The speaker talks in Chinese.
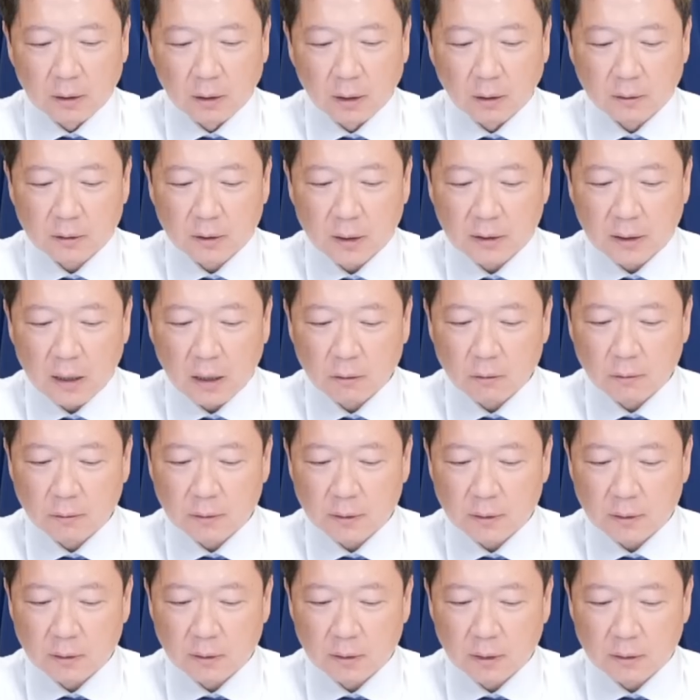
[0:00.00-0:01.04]
哦，这家公
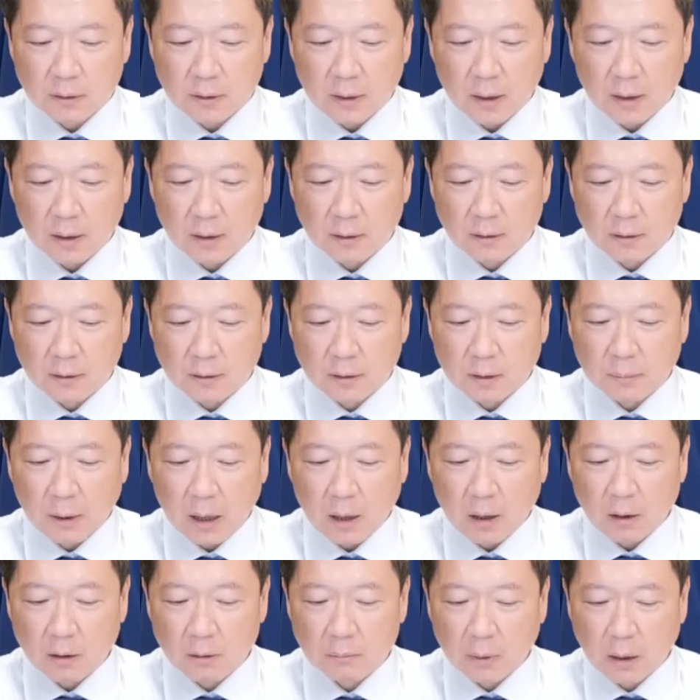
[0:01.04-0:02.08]
司呢在十
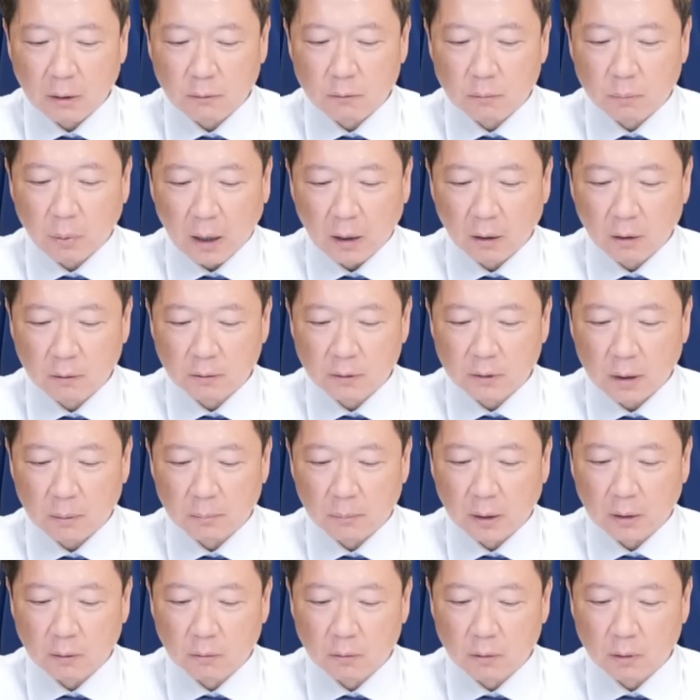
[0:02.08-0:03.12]
八号美股盘后向
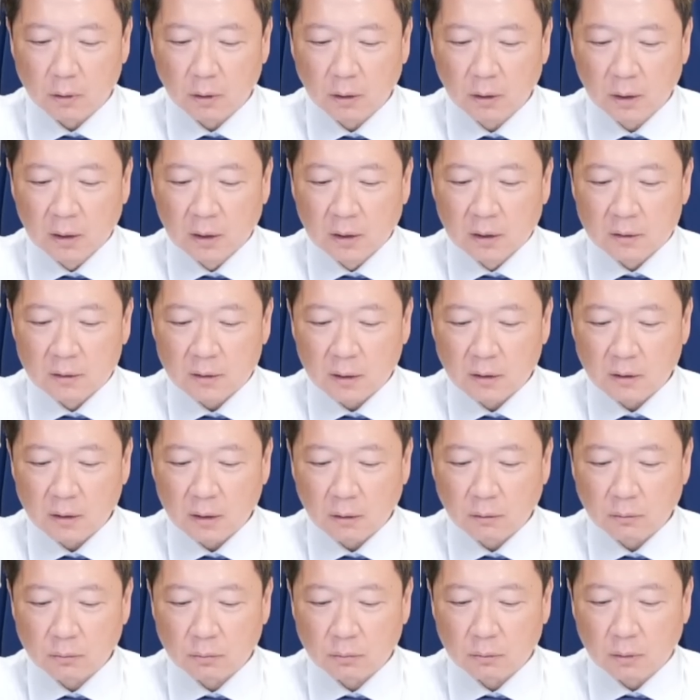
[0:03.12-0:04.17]
美国证
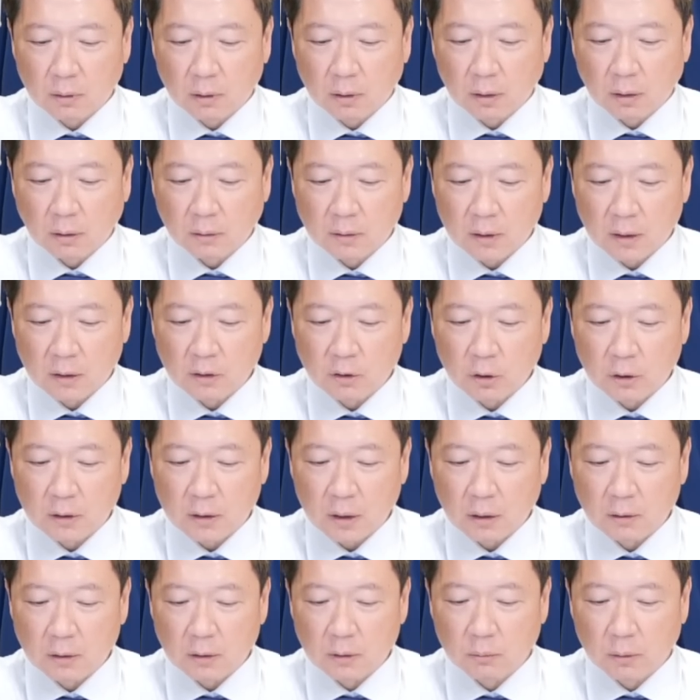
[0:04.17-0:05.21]
交所啊、证券
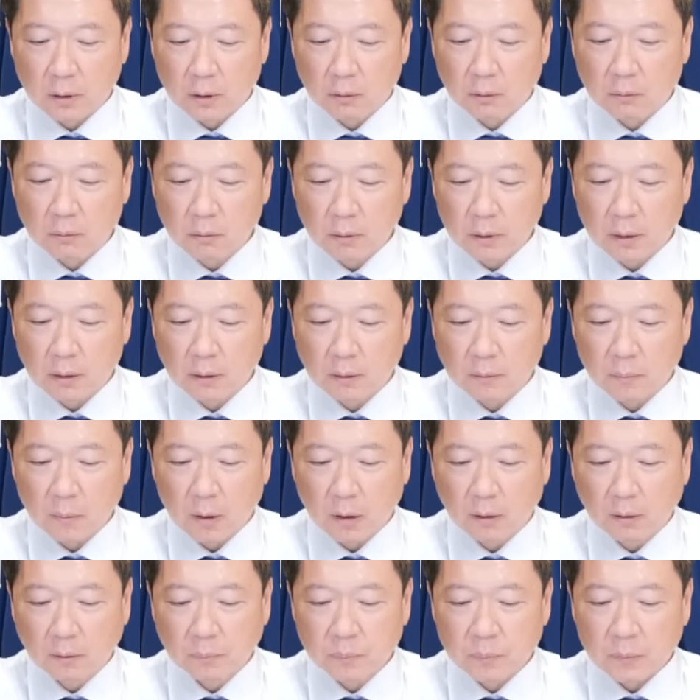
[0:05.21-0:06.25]
交易委员会
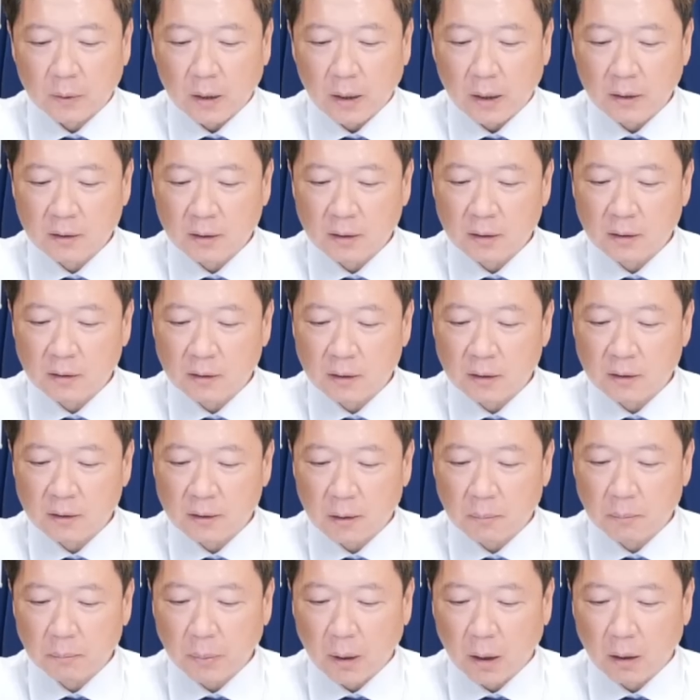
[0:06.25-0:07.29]
啊 （SEC）
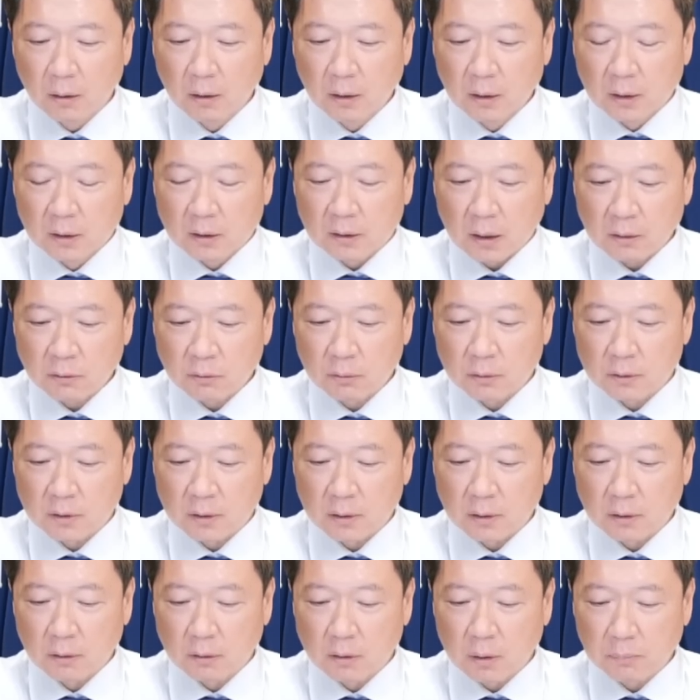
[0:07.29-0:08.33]
申报，他所
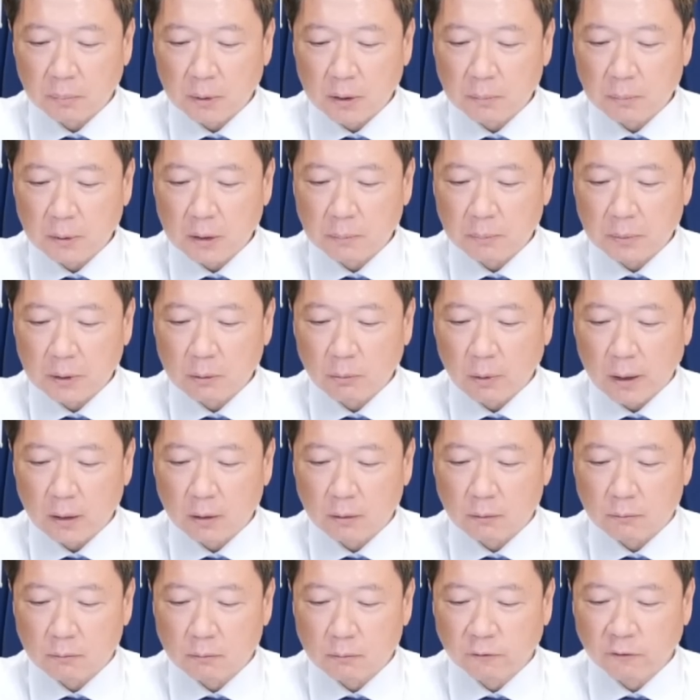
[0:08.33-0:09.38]
持有的 BBBY
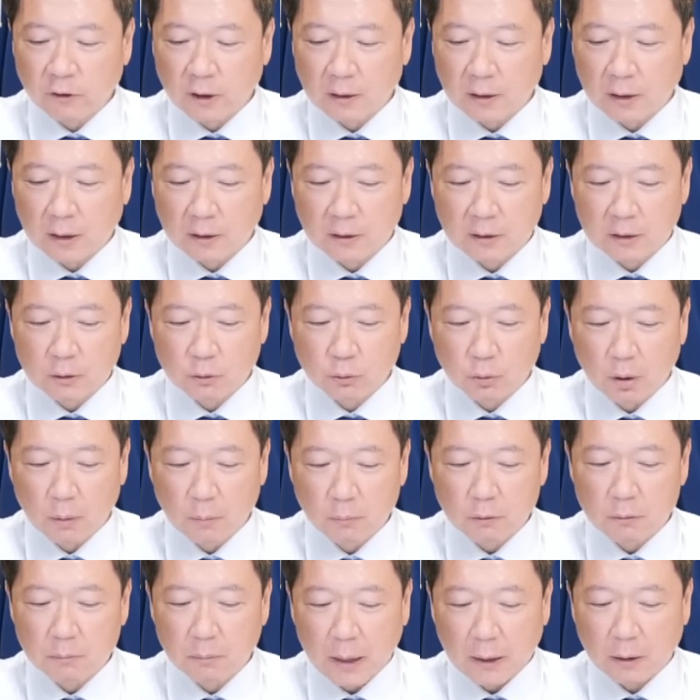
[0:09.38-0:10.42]
的股份呢已经全
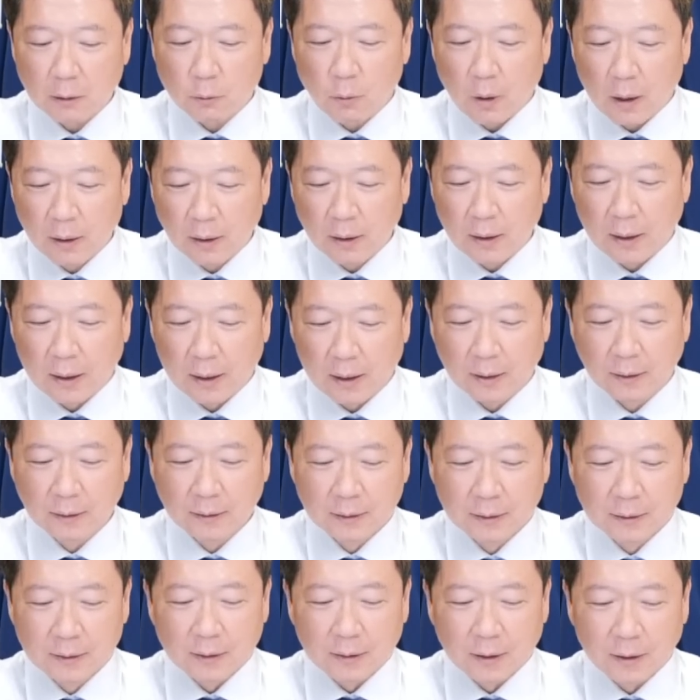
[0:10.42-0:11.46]
部卖光了。
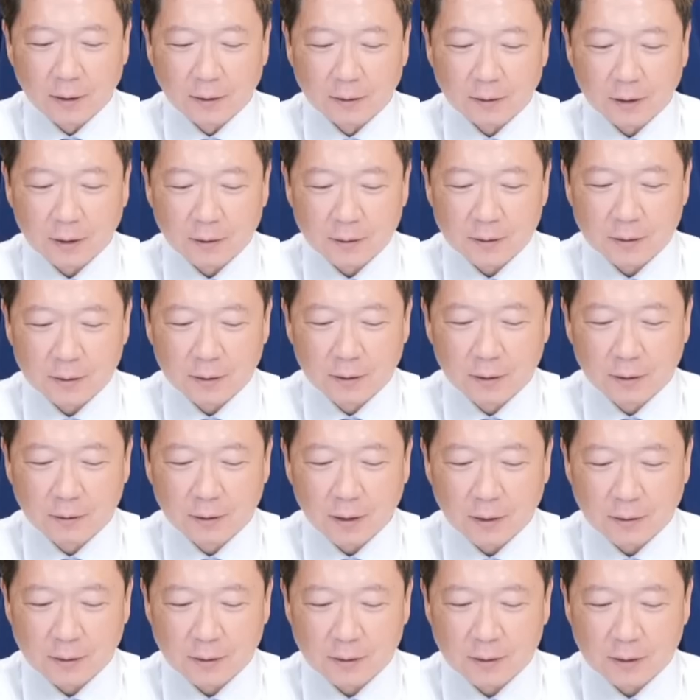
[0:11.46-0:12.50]
好，到十六
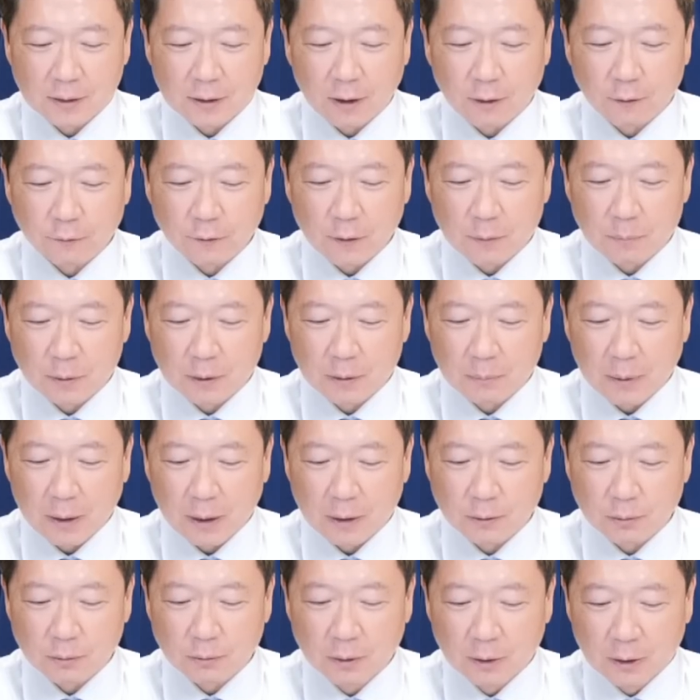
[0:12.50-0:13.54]
到十七号分批
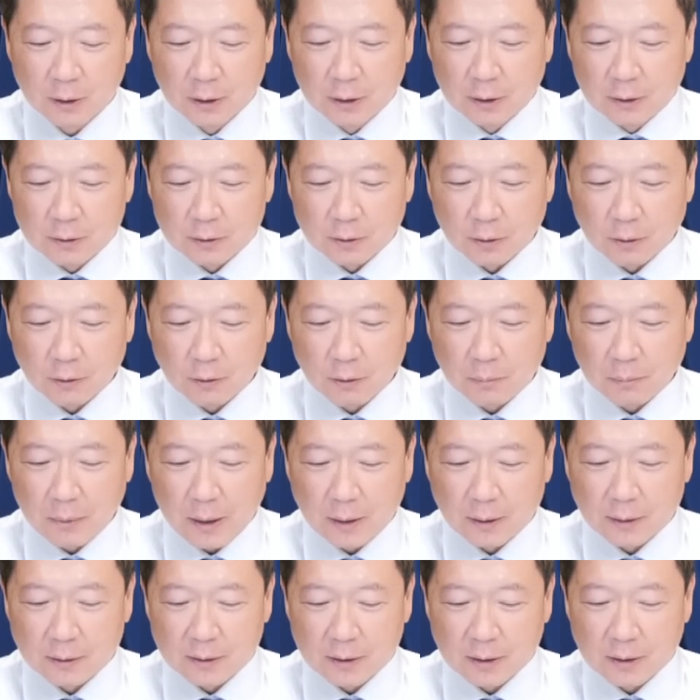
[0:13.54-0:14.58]
卖出，总共
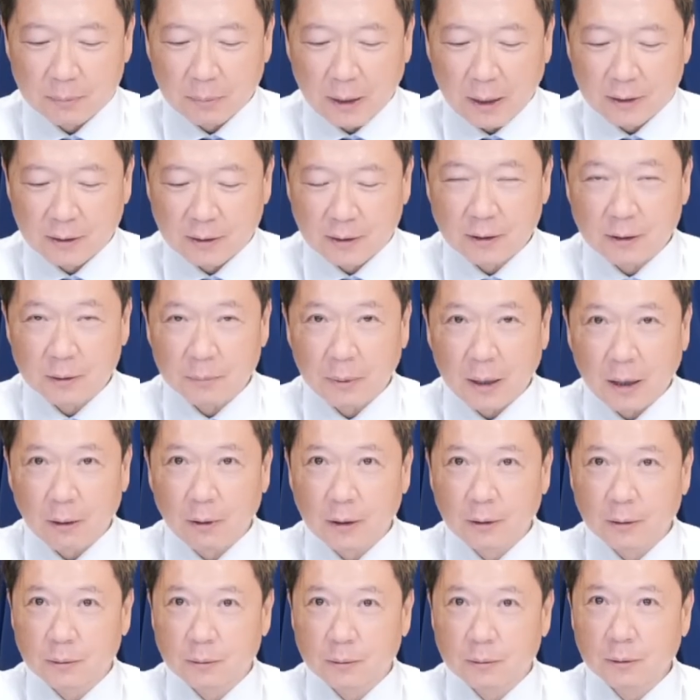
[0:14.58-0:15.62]
卖了七百七十八
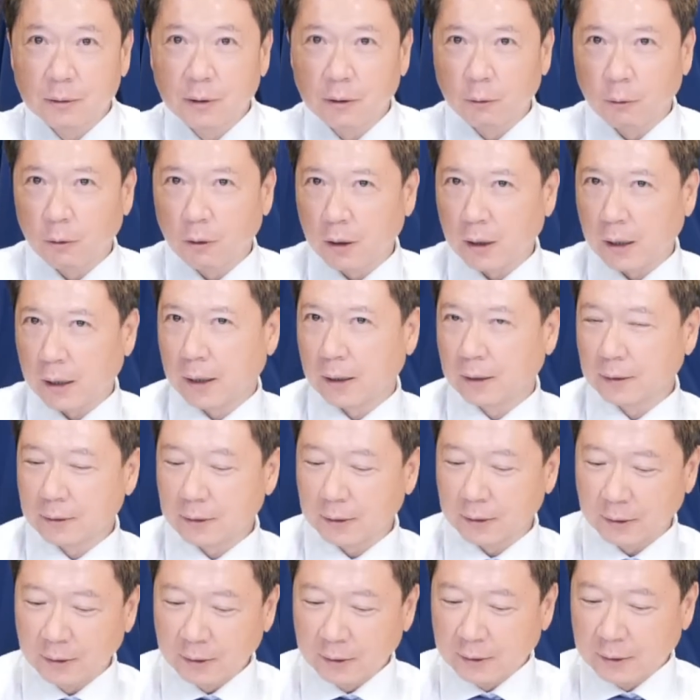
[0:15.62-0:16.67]
万股。哇，
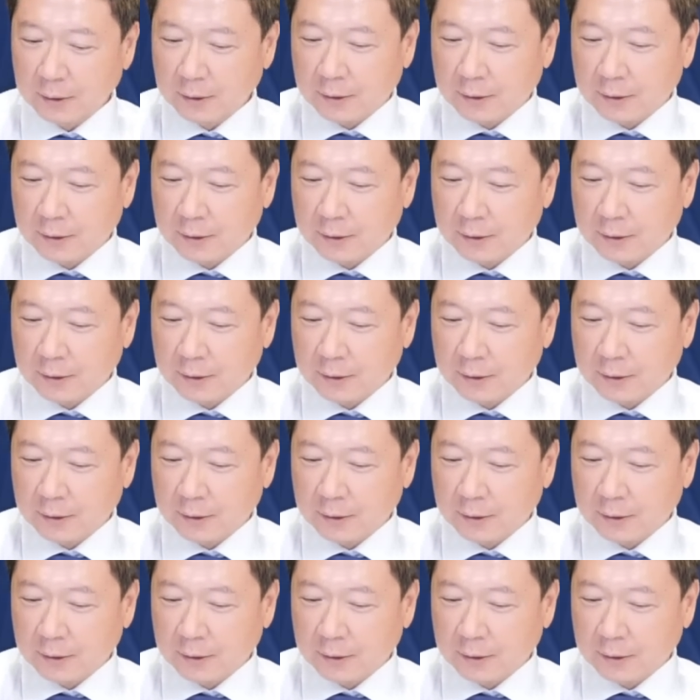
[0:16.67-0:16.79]
这个！